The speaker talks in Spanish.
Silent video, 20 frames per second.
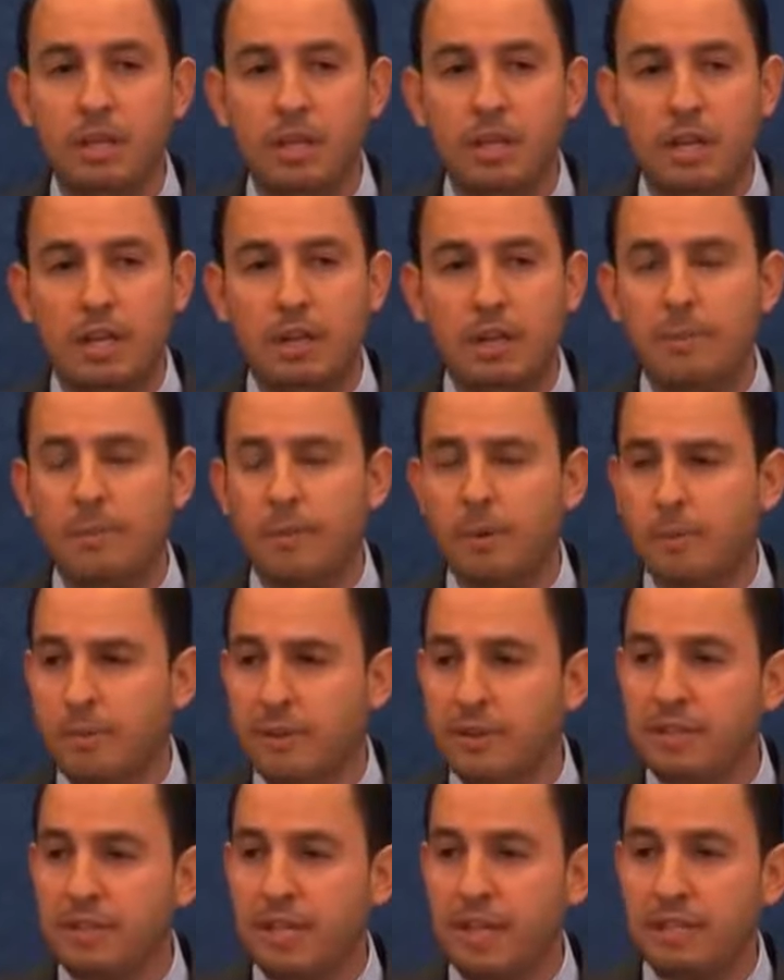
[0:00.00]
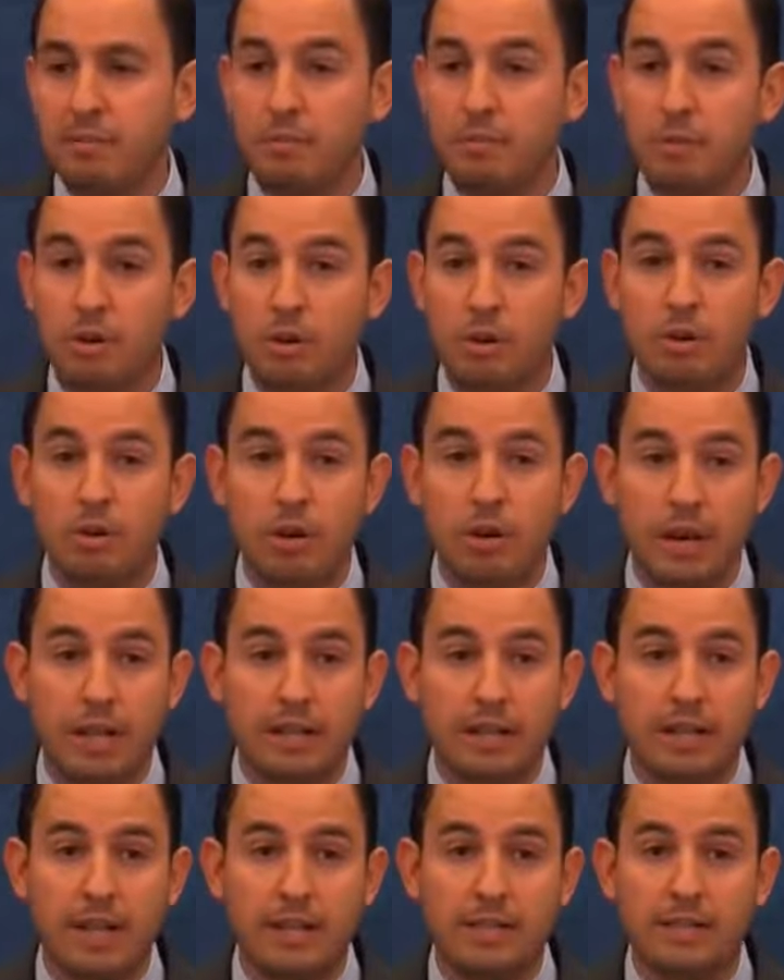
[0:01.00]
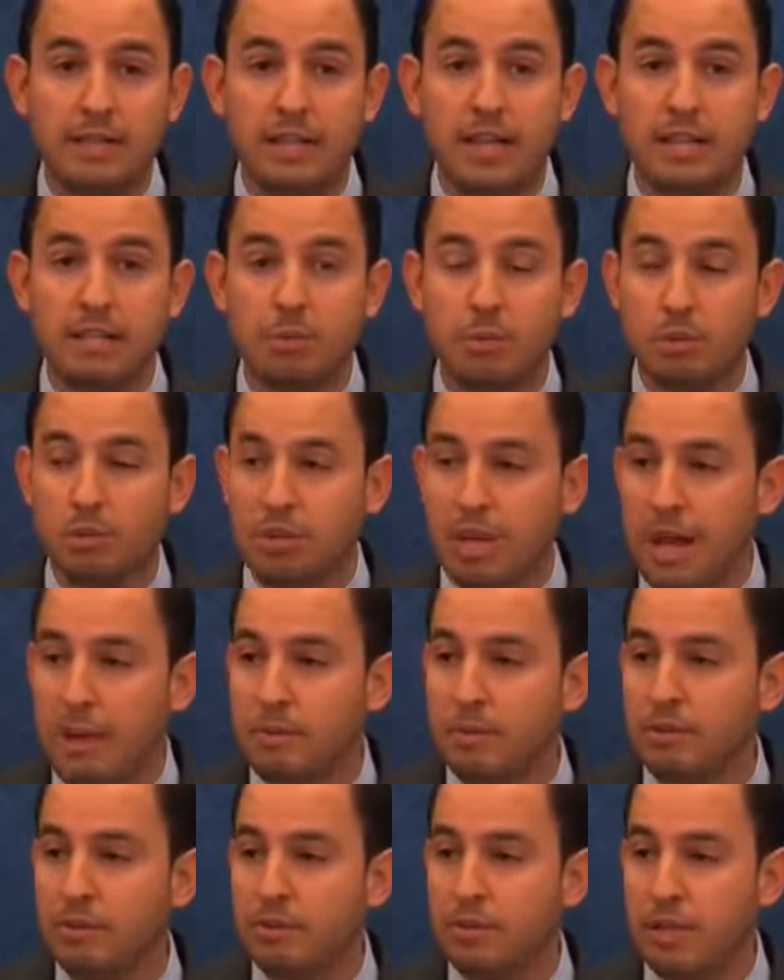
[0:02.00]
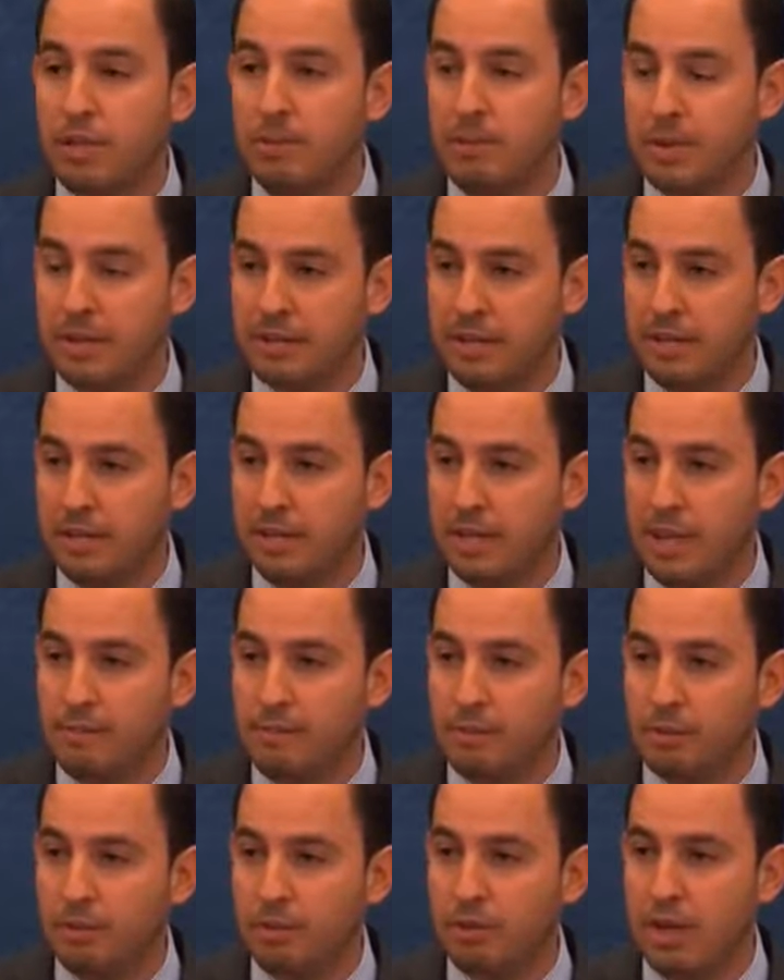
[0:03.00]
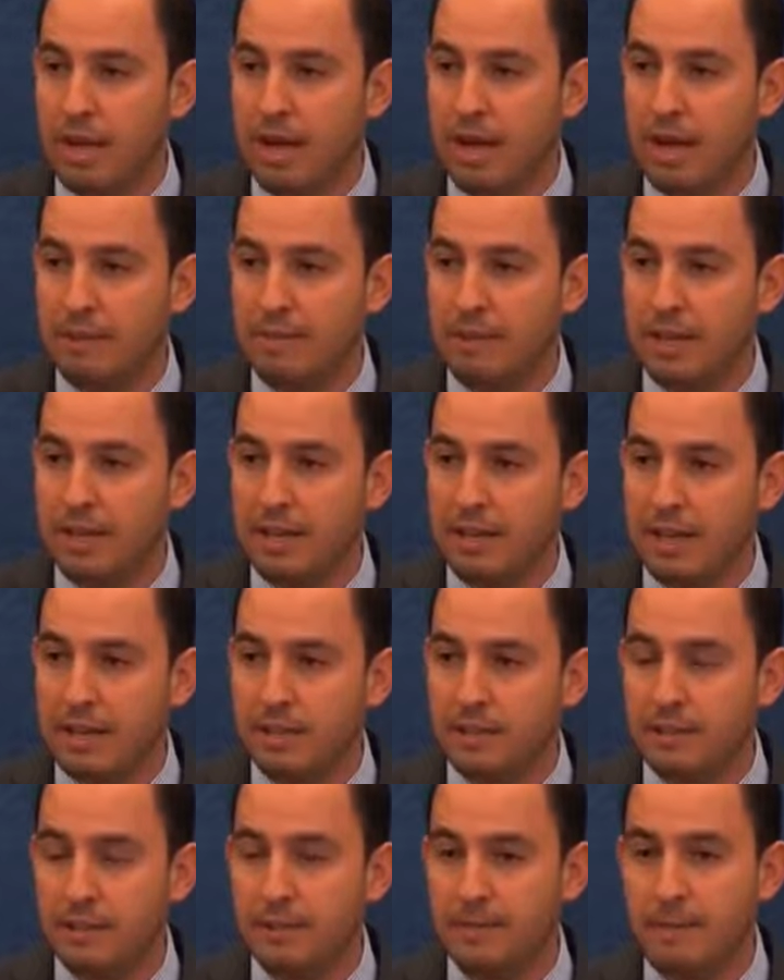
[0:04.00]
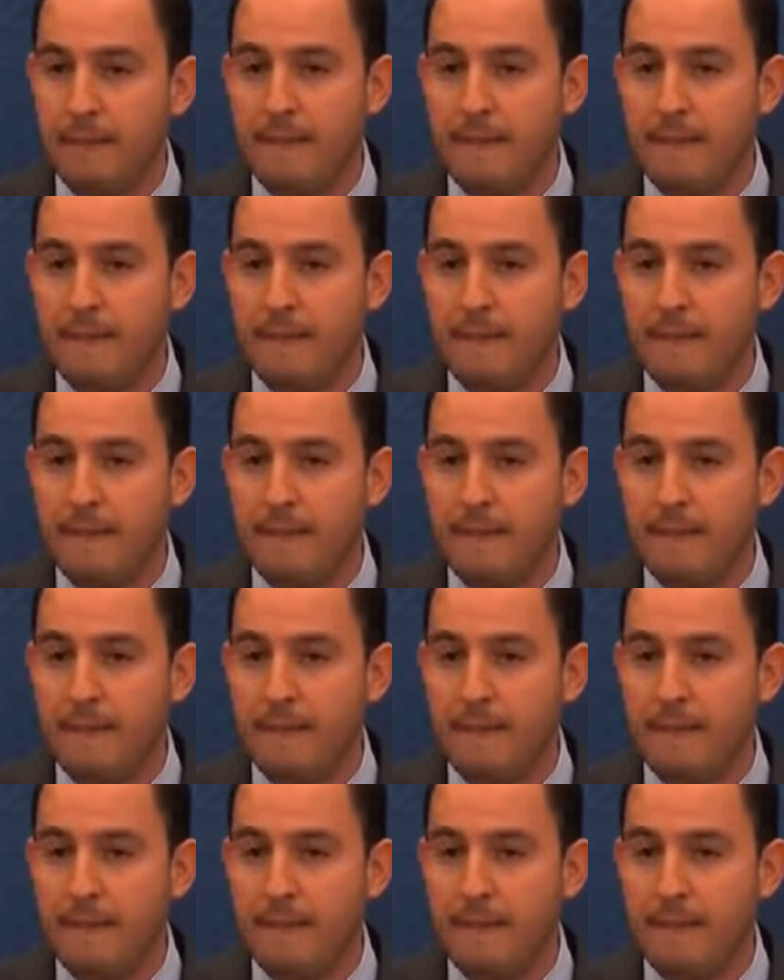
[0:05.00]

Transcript: y de propuestas muy concretas que esbozamos y presentamos a la militancia.